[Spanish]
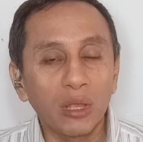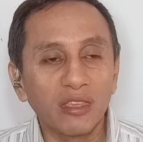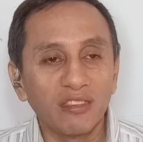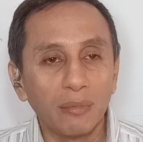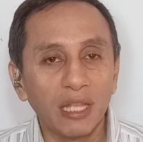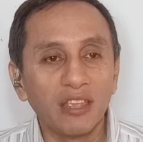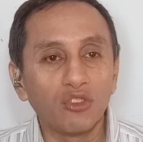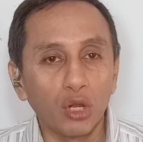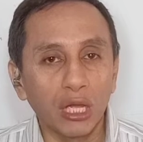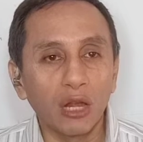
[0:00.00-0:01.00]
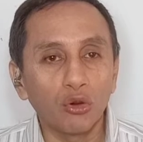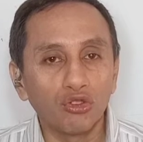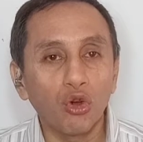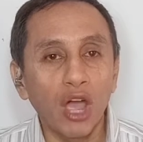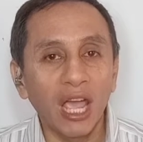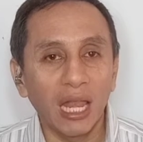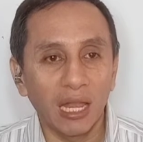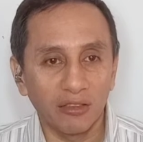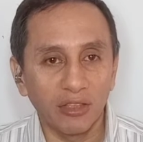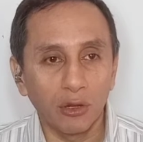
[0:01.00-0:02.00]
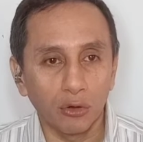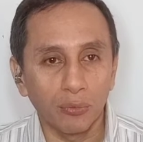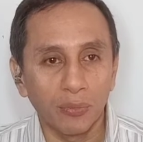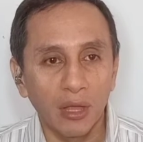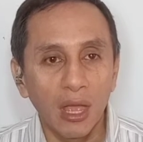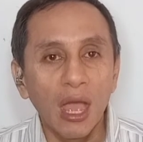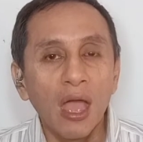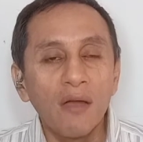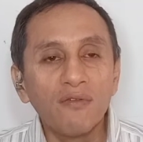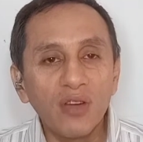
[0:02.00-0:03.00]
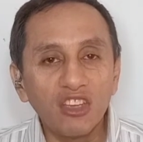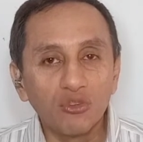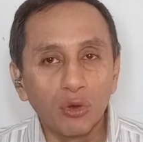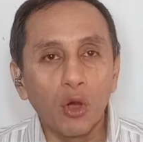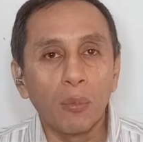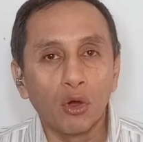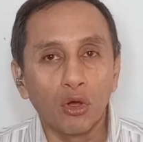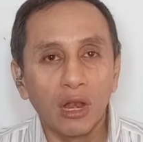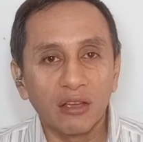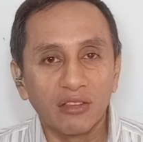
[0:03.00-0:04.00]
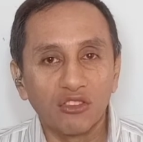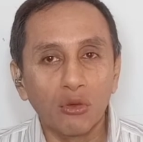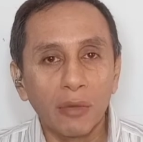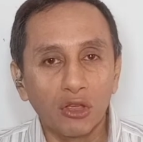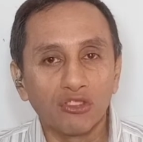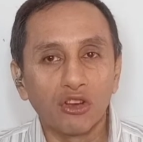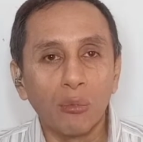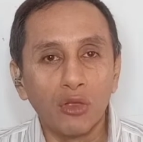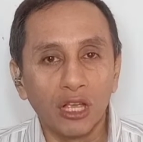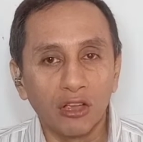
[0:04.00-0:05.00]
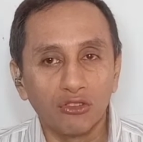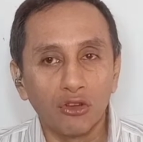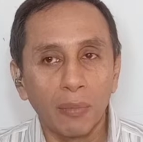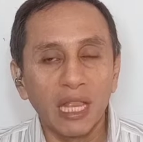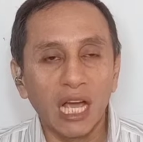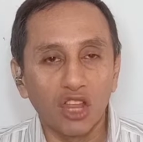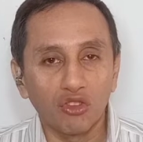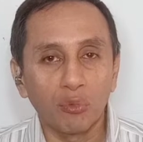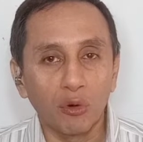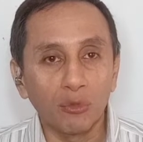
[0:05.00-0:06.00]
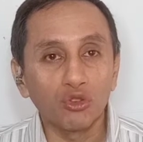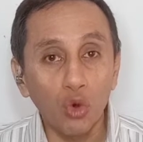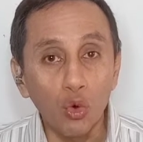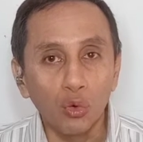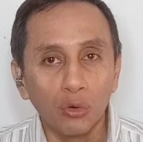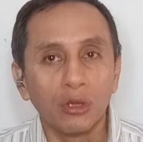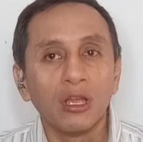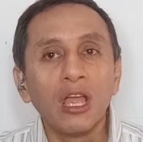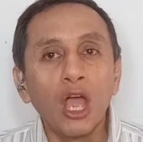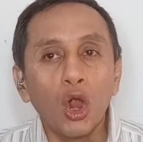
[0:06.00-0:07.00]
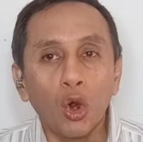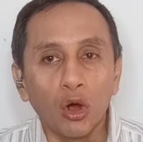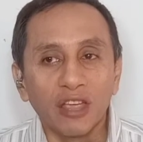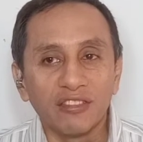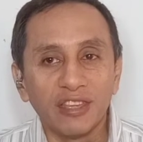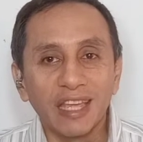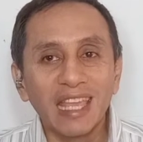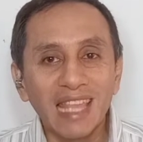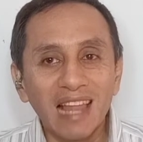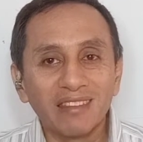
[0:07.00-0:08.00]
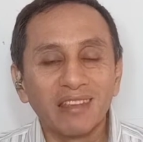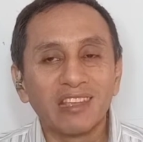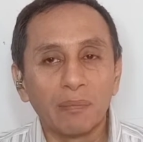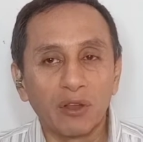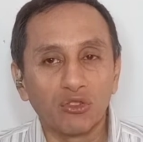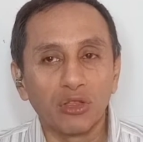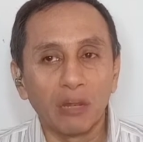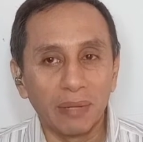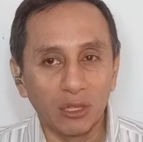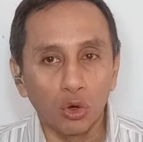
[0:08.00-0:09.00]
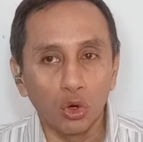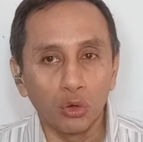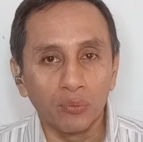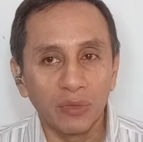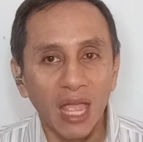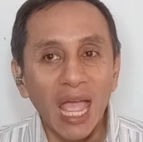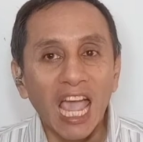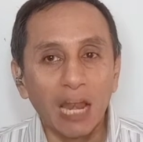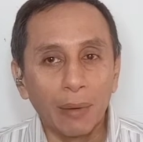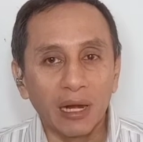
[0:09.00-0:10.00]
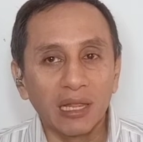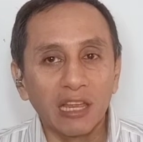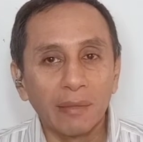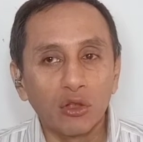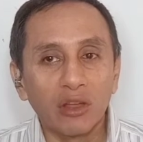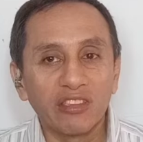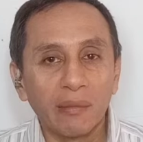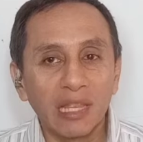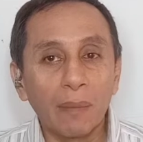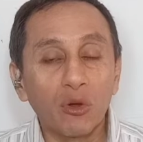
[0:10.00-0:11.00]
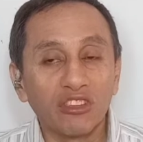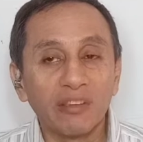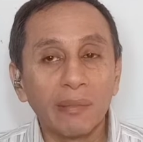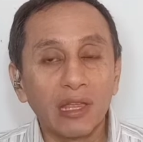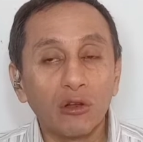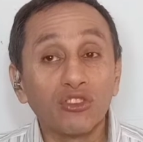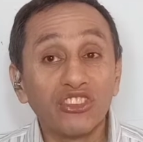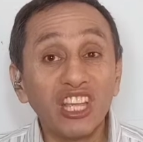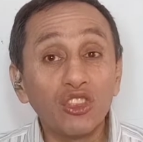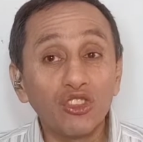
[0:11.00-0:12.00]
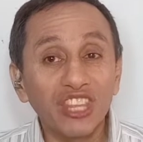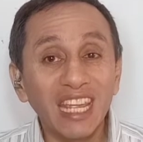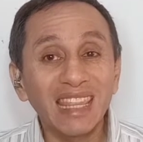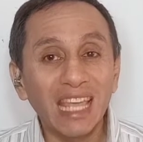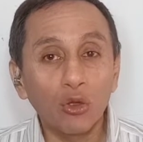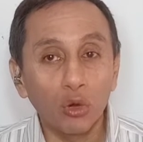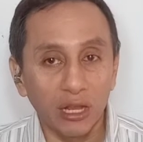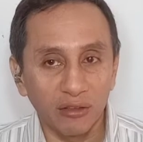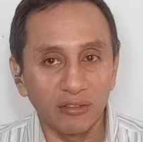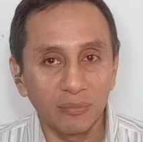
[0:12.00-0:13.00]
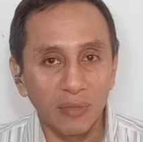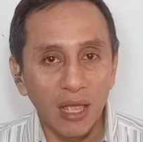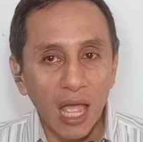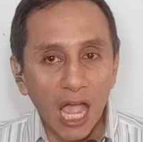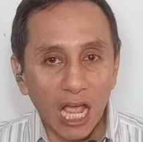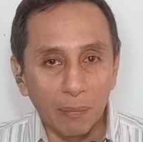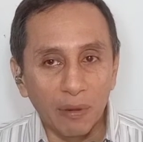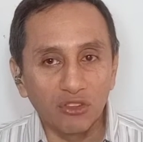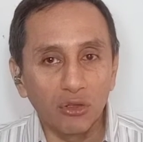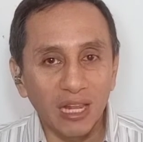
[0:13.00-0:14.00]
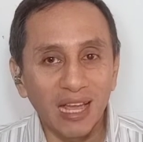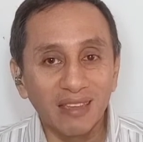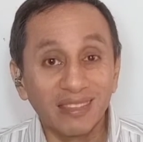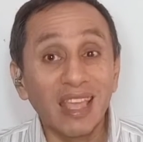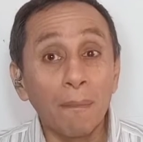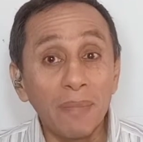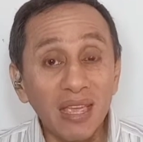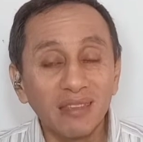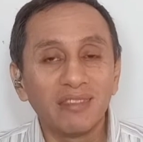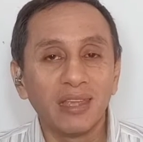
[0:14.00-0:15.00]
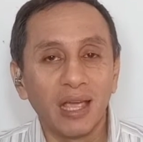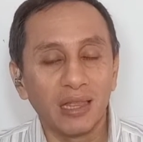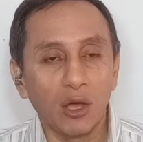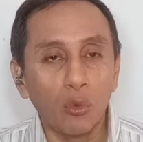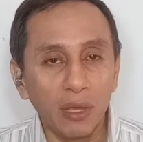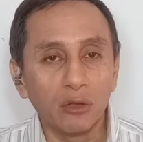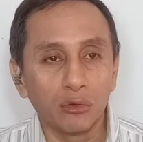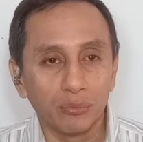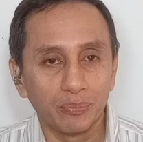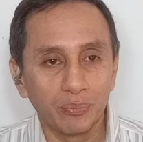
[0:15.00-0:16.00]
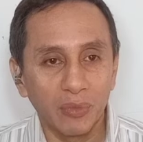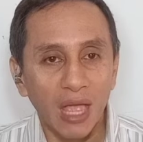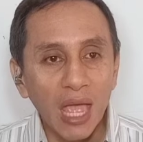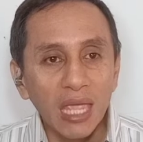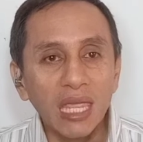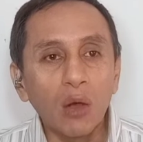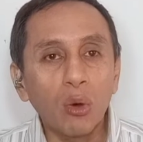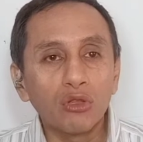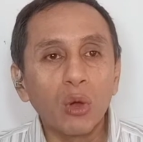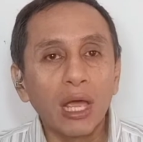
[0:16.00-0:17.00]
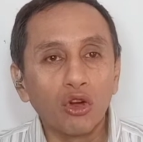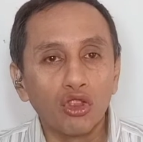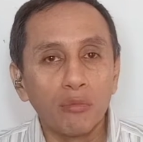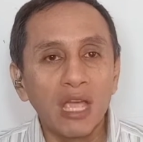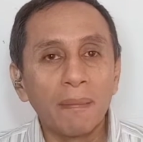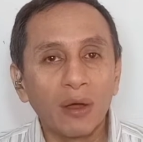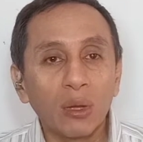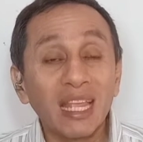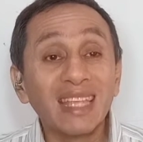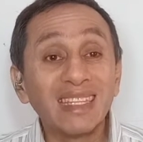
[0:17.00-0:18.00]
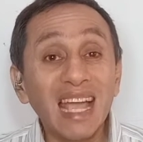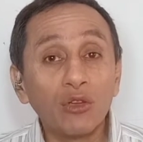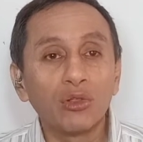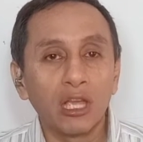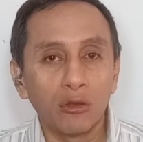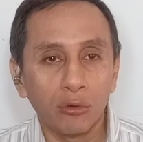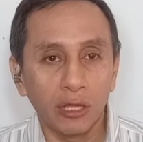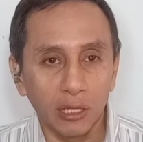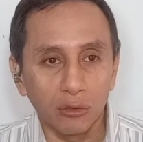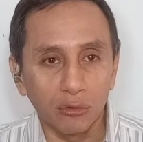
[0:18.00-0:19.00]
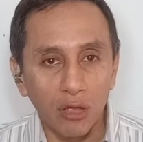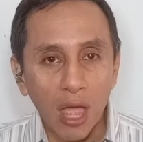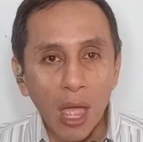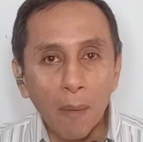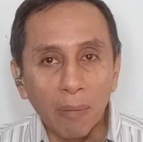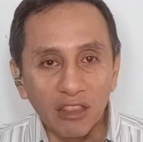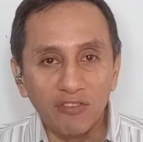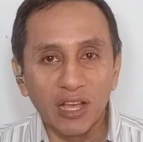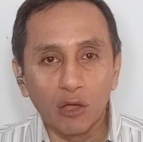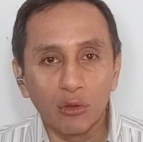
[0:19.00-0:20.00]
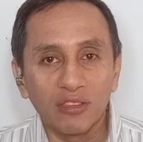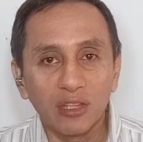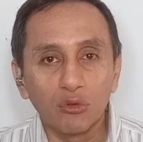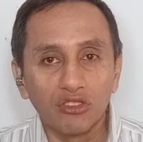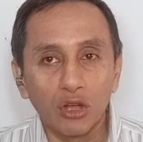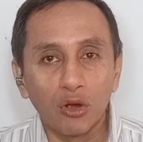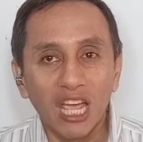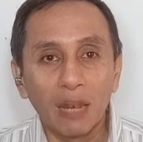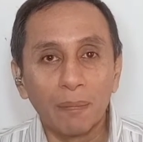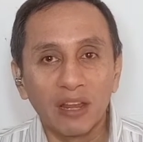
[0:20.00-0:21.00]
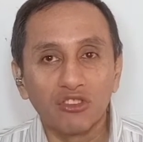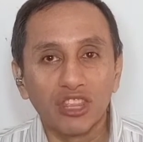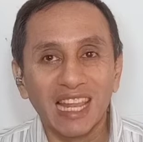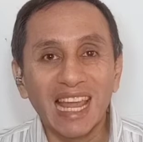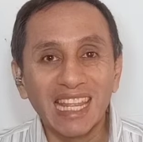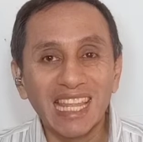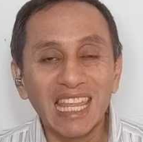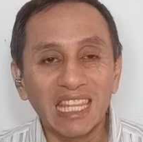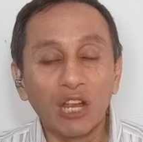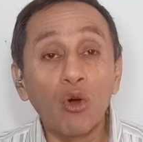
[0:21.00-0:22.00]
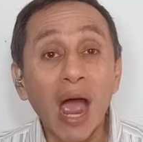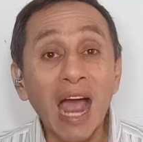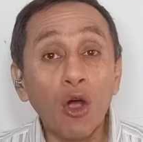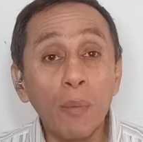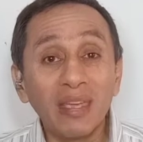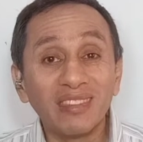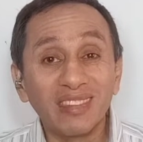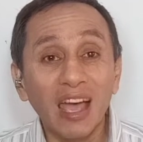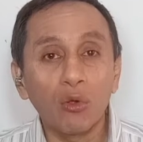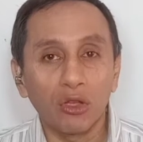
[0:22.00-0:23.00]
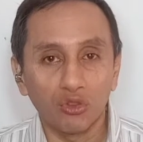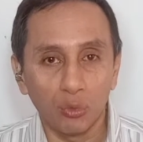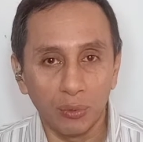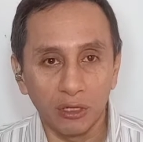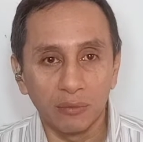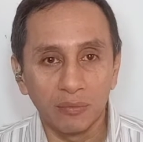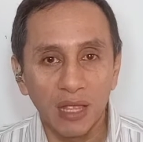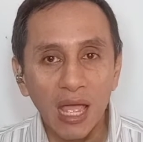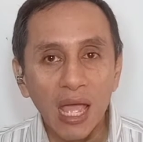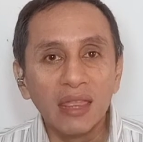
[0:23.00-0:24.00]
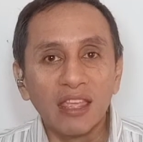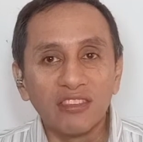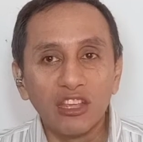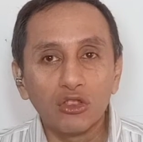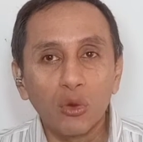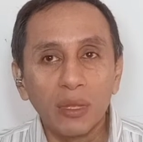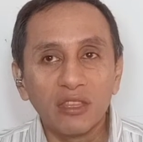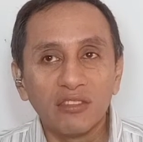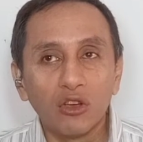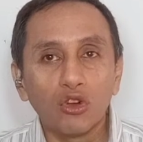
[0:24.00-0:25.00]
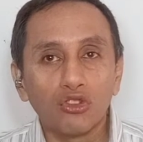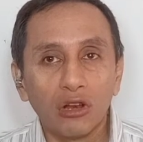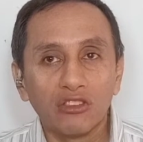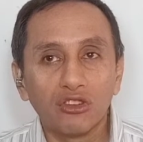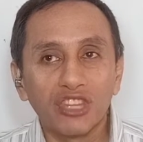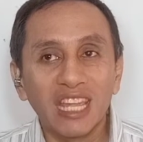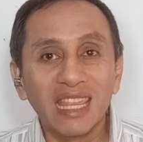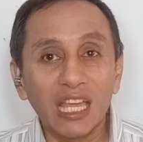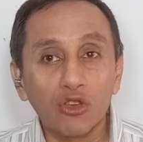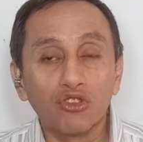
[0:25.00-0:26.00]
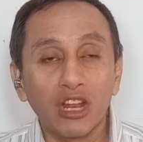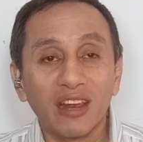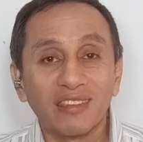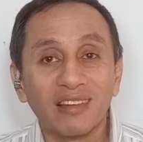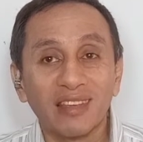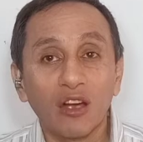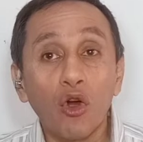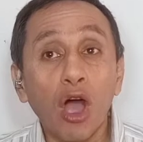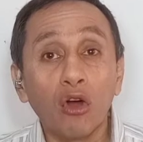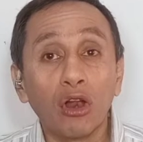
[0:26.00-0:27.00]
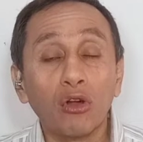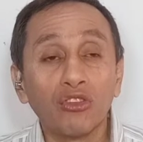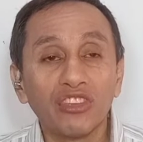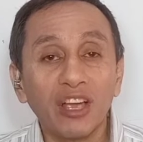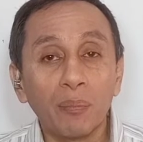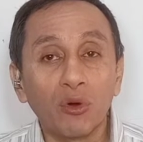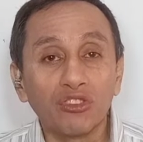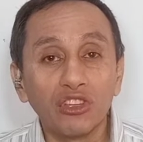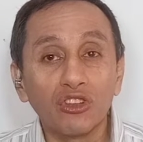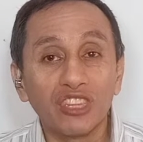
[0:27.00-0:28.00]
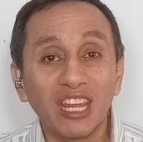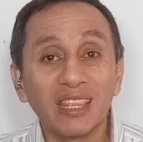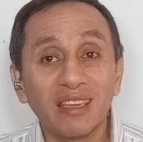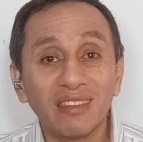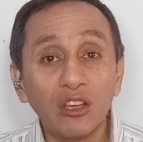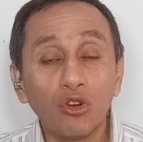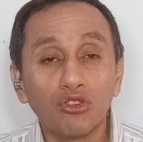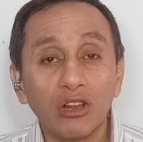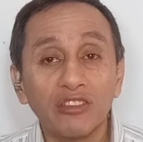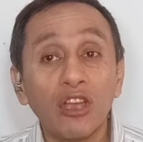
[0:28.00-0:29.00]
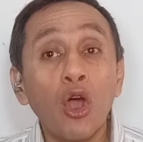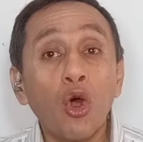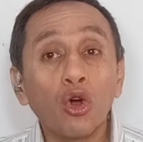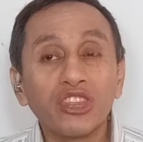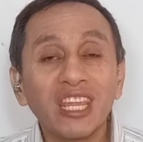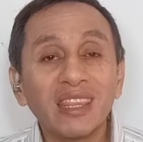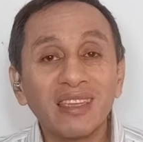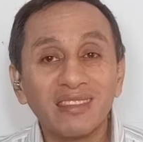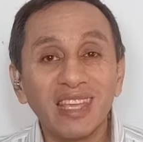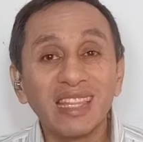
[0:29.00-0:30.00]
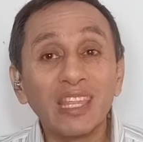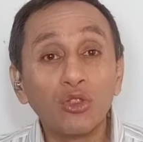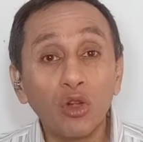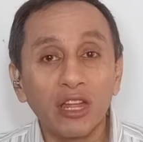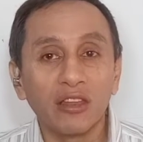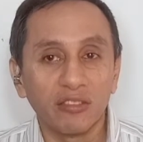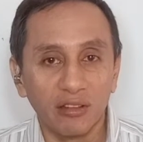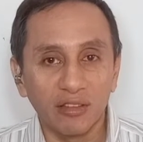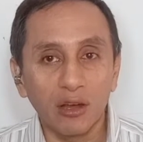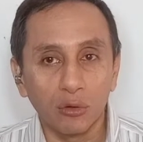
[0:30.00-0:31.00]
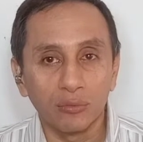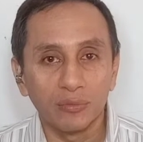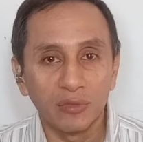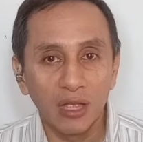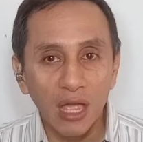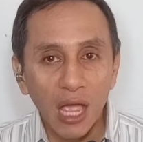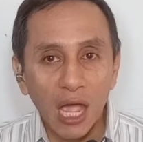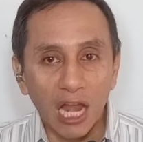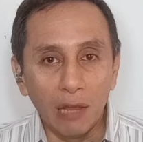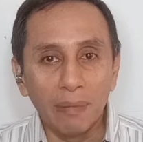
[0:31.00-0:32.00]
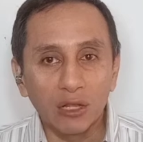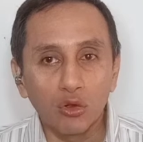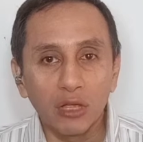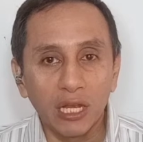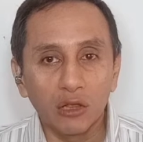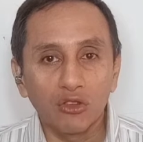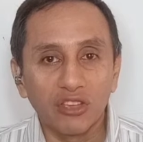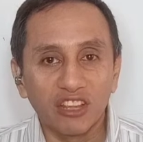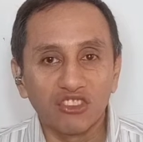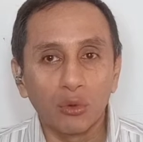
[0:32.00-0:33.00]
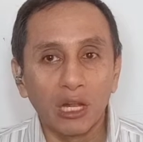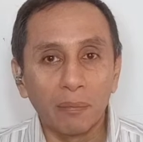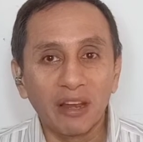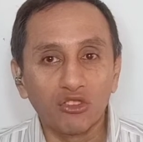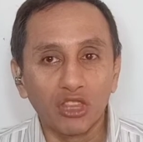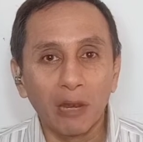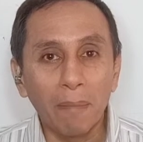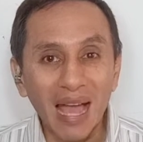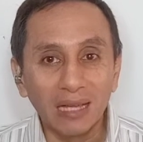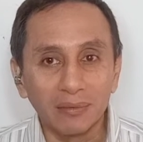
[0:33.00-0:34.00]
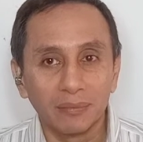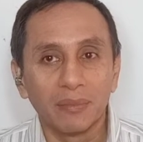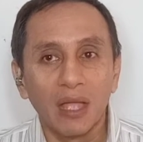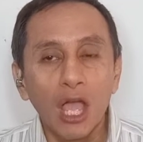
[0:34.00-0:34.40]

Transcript: cuentas y bienes de origen ruso en el exterior. Facebook bloqueó el acceso a medios de comunicación manejados por Moscú. Lo que sigue en alza es el precio del petróleo. El barril terminó la semana por encima de los 130 dólares. El precio del gas también sigue en aumento. Y en cuanto a la economía peruana, ya hay un daño directo. Panificadores denunciaron que el precio de la harina de trigo ha comenzado a subir. De 125 soles o 32 dólares el saco, ahora lo consiguen por 135 soles o 37 dólares el saco. El impacto directo será sobre el precio del pan.